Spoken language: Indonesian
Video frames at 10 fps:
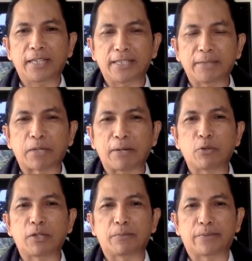inginnya
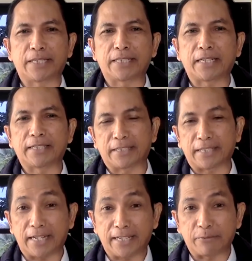bergabung ke pemerintahan. Yang
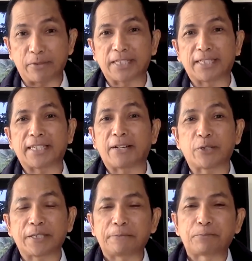terakhir kemarin kita
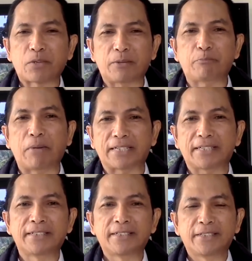tahu ya,
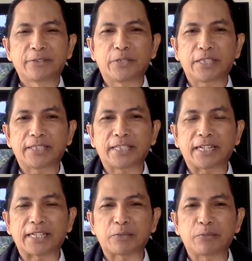PAN sudah
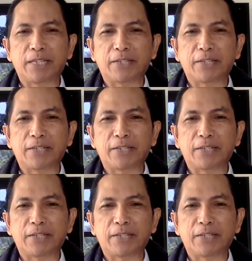secara resmi